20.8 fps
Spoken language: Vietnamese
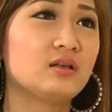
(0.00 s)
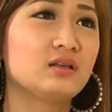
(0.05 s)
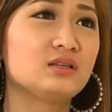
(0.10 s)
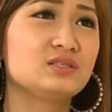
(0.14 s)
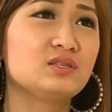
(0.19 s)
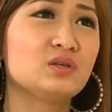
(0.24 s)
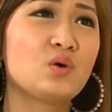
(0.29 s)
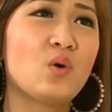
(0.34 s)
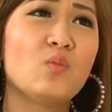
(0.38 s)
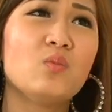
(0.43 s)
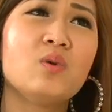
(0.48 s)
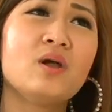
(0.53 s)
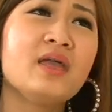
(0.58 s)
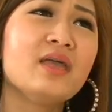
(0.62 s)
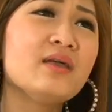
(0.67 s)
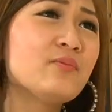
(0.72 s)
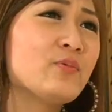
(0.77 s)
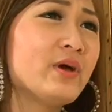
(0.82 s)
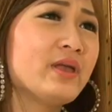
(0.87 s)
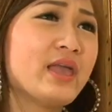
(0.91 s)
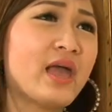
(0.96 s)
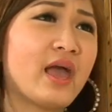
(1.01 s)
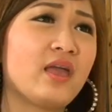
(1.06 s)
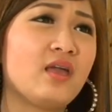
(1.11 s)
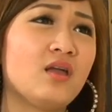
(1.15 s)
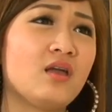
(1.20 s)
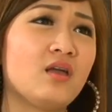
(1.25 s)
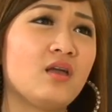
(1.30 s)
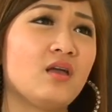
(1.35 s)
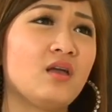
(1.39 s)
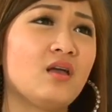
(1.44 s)
sao khủng khiếp quá vậy?
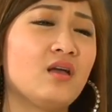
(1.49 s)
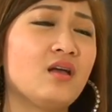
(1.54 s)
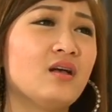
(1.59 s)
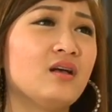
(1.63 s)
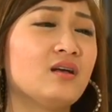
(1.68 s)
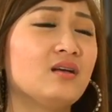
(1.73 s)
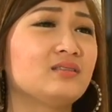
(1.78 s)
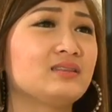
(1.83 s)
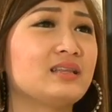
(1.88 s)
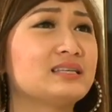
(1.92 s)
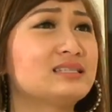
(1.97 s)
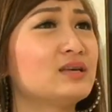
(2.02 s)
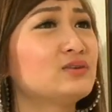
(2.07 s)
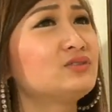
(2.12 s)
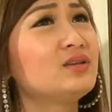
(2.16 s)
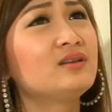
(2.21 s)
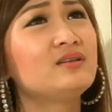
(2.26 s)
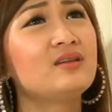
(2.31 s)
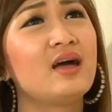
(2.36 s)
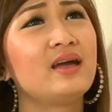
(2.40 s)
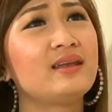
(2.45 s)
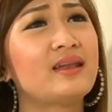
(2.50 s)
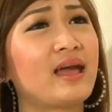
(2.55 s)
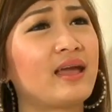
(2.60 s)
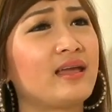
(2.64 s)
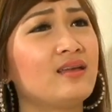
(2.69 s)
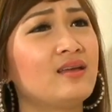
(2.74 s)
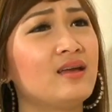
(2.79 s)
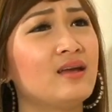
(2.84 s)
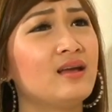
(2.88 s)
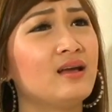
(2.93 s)
Tại sao trên đời
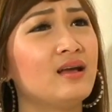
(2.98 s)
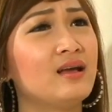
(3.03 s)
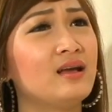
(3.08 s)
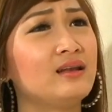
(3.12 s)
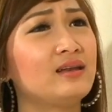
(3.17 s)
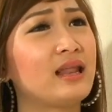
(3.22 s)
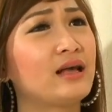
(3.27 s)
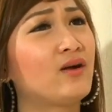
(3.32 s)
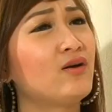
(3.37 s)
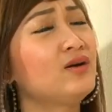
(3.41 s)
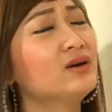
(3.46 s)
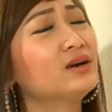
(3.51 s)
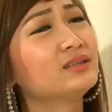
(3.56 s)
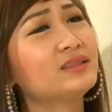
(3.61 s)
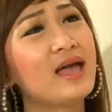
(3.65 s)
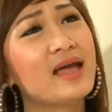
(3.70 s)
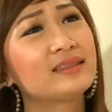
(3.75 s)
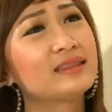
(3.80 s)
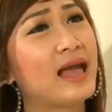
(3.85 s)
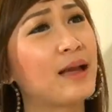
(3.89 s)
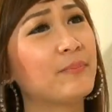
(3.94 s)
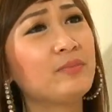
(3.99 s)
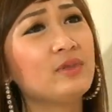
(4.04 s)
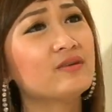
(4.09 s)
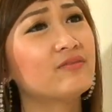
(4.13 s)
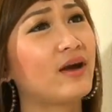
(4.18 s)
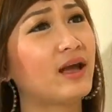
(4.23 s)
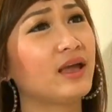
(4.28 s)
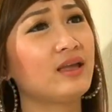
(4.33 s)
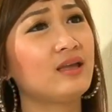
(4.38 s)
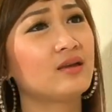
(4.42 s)
này lại có người thê thảm như
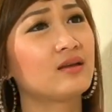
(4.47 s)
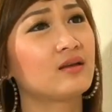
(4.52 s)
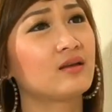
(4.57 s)
vậy?